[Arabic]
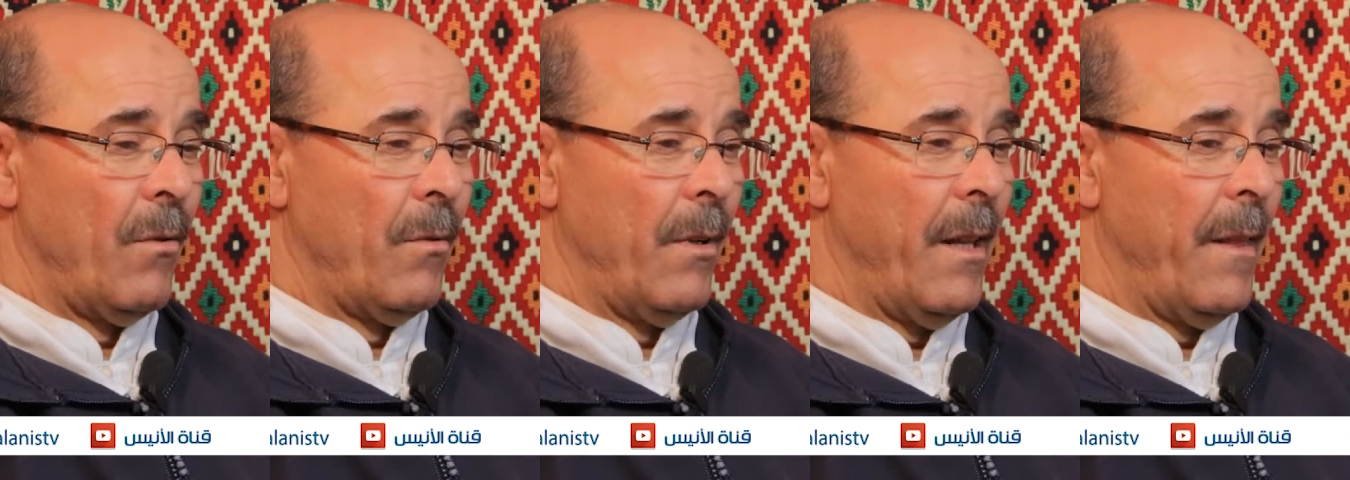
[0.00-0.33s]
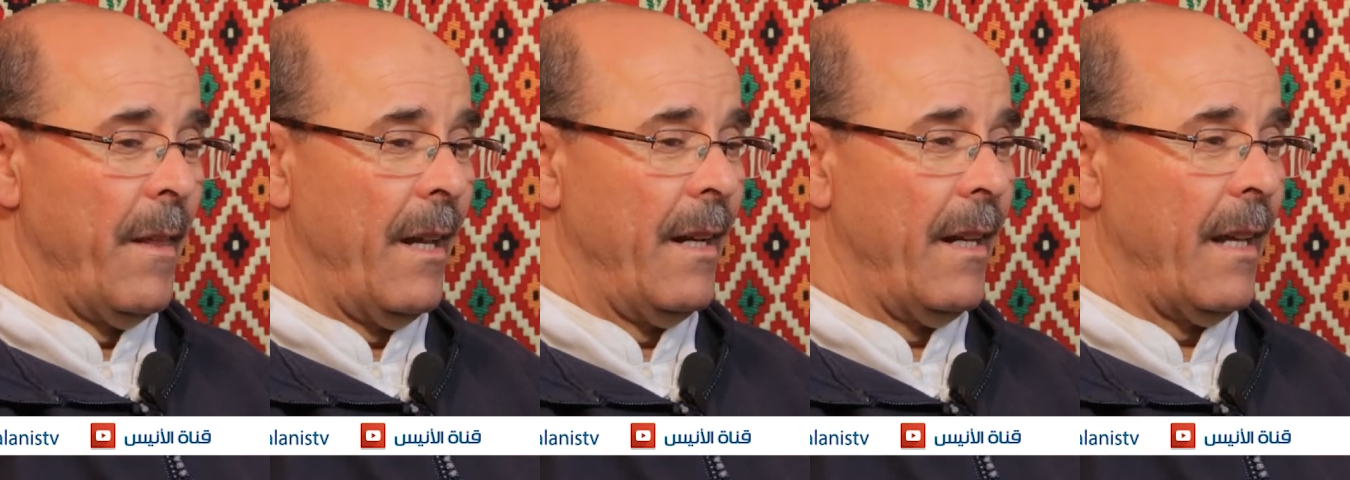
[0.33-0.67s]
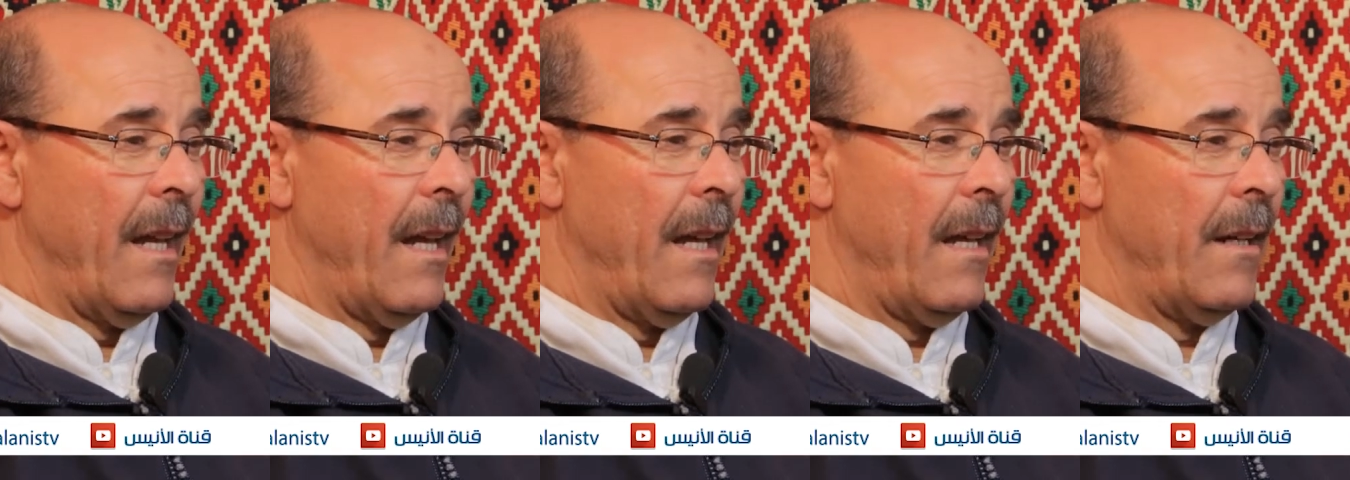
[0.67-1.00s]

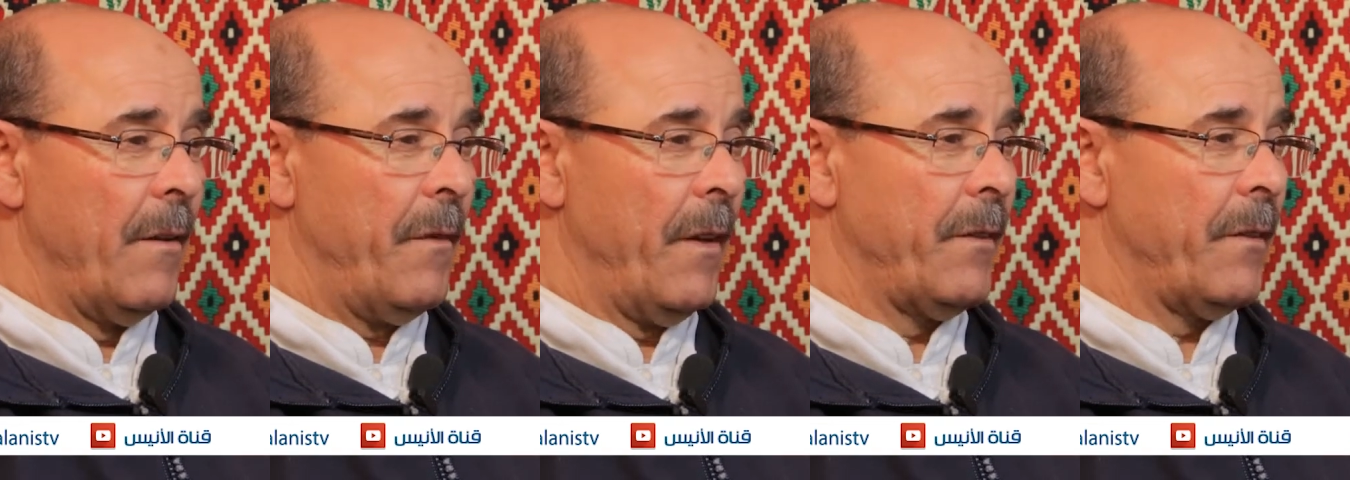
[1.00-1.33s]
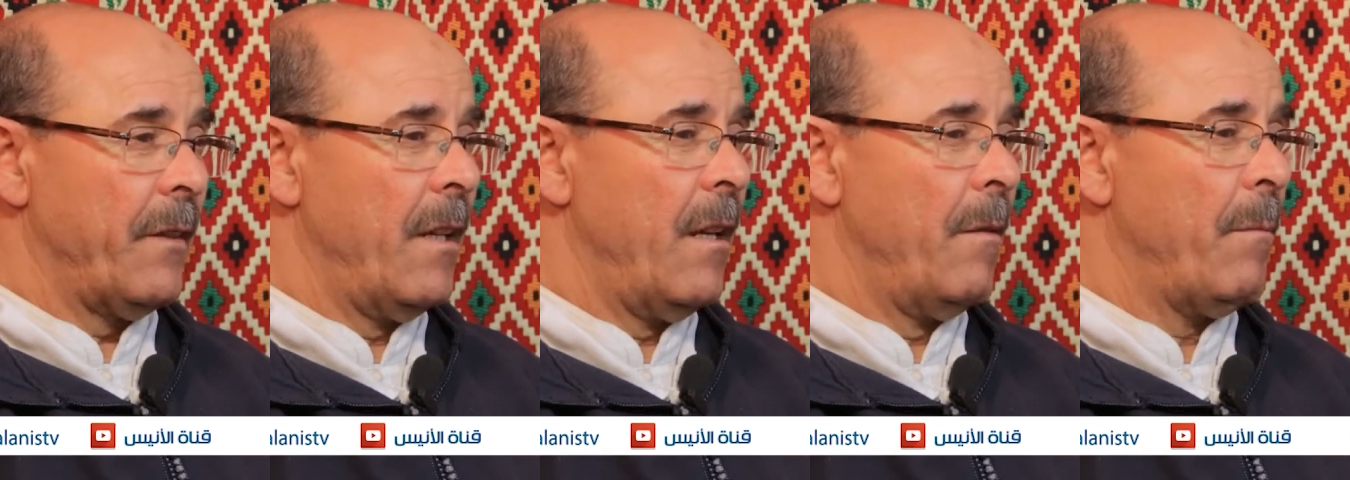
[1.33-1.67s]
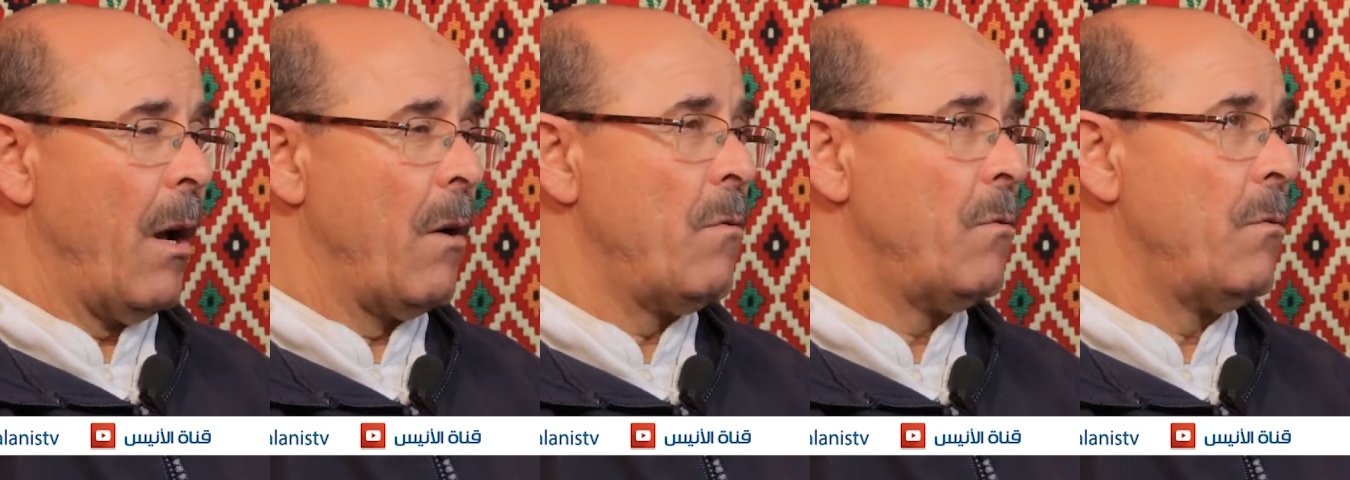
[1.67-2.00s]
ولذلك نفح
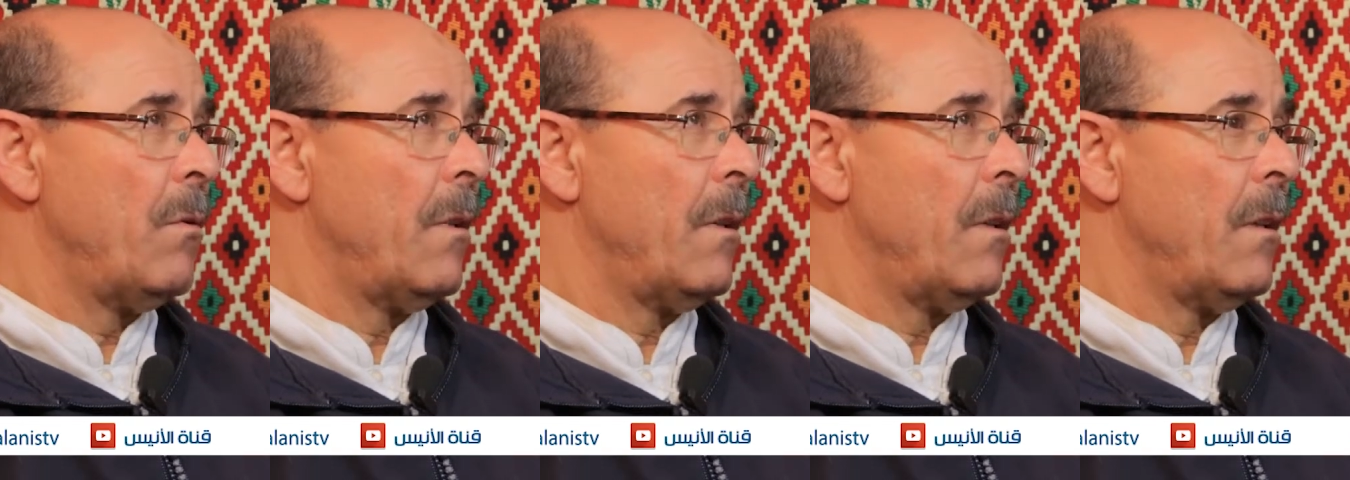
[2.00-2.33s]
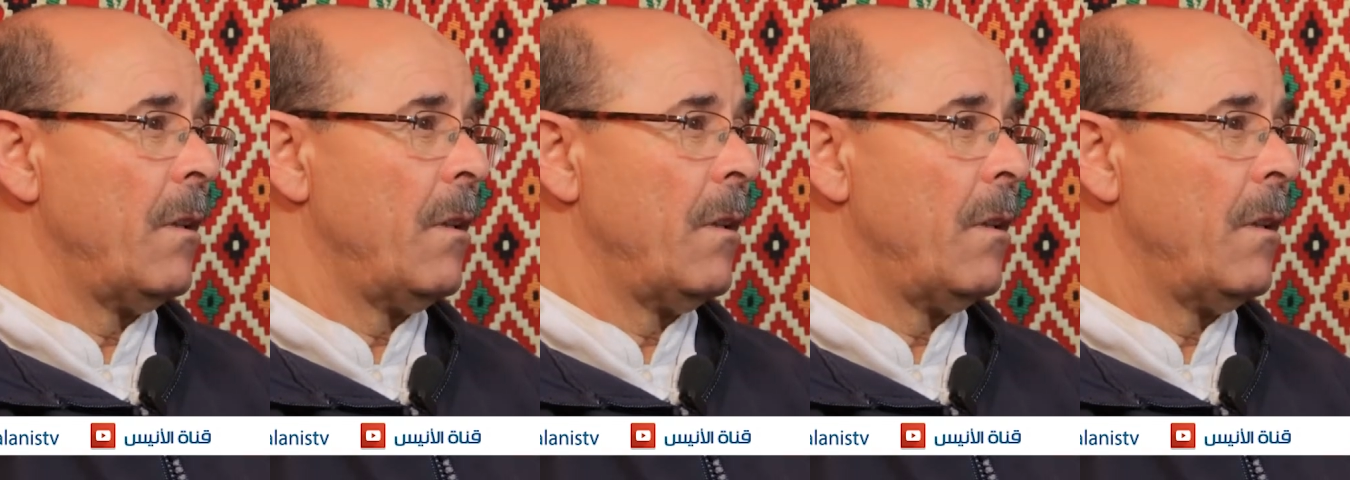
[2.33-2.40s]
الطيب أو